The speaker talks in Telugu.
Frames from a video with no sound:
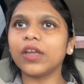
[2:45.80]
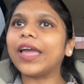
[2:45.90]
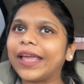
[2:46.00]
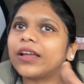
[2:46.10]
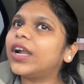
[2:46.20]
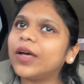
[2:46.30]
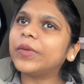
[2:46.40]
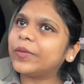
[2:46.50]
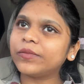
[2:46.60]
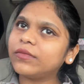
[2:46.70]
ఎక్కడ
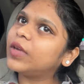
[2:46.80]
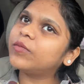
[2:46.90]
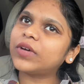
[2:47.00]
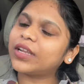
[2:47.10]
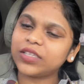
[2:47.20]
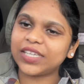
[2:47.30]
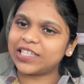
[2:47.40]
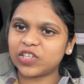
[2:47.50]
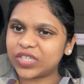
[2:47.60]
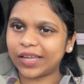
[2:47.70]
మేము మరి
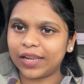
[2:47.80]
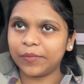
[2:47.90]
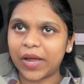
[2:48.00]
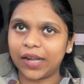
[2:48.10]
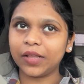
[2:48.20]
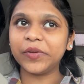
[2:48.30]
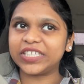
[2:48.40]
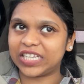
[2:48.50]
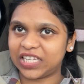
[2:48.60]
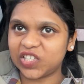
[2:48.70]
చేజ్లో చేయలేమా అంటే
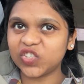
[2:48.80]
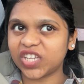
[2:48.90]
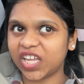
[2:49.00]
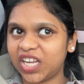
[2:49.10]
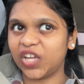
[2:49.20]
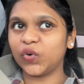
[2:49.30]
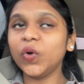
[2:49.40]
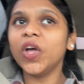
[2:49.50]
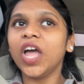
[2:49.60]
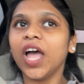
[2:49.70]
మీరు చేజ్లో చేయలేరు
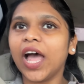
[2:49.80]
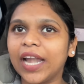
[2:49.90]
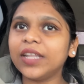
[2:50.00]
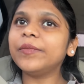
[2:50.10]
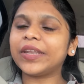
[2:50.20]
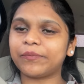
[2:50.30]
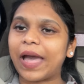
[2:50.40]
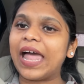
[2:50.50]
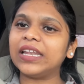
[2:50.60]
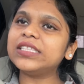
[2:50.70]
అంటే మీరు
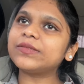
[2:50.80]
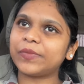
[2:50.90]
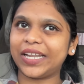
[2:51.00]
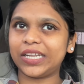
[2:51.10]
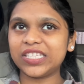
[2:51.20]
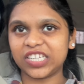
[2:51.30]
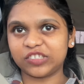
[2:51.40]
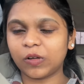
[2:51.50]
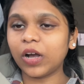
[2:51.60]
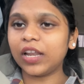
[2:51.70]
బ్యాలెన్స్ మెయింటైన్
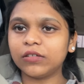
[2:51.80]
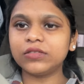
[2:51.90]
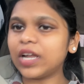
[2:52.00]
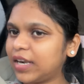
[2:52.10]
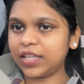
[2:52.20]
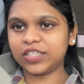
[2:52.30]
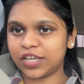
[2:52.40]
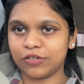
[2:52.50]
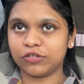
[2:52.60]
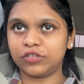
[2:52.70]
చేసుకోగలుగుతా అంటే
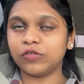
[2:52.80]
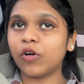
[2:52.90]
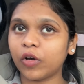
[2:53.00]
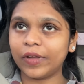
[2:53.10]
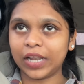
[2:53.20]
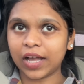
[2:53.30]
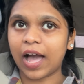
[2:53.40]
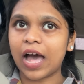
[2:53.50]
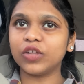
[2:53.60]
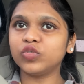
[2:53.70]
చేయొచ్చు ఒకవేళ
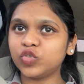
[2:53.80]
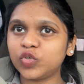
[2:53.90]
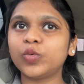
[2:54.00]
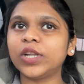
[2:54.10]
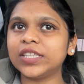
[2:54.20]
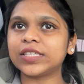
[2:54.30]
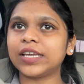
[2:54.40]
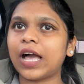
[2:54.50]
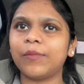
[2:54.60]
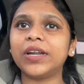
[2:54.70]
కాదు స్టూడెంట్స్కి
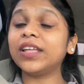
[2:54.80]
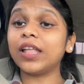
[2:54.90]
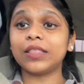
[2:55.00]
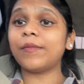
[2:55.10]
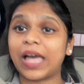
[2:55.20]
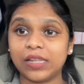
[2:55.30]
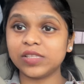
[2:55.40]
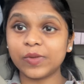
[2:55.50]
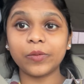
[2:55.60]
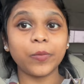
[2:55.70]
కాబట్టి అంత
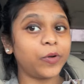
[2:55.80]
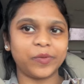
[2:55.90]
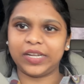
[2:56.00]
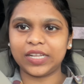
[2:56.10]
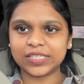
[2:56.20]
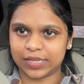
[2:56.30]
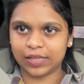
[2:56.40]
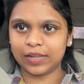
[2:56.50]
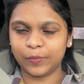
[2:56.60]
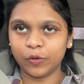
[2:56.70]
బ్యాలెన్స్ మనం ఇప్పుడు మెయింటైన్
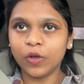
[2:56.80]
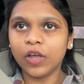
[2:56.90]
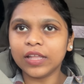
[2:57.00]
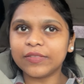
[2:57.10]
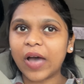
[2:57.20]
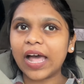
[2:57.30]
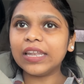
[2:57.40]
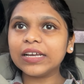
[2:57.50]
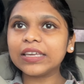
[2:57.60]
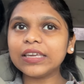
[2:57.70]
చేయలేము
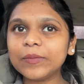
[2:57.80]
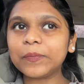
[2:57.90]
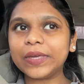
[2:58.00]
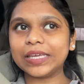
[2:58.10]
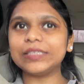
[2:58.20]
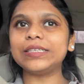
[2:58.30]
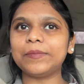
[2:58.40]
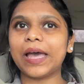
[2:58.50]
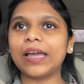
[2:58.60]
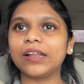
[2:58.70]
వాళ్ళకి పిఎన్సి
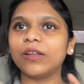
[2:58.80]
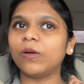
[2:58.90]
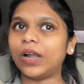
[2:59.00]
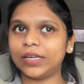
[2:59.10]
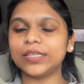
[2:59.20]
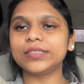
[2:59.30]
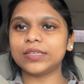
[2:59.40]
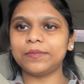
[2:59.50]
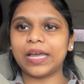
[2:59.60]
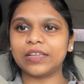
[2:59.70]
బ్యాంక్లో
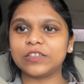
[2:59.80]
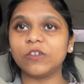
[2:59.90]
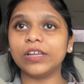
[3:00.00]
హంటింగ్టన్ బ్యాంక్స్లో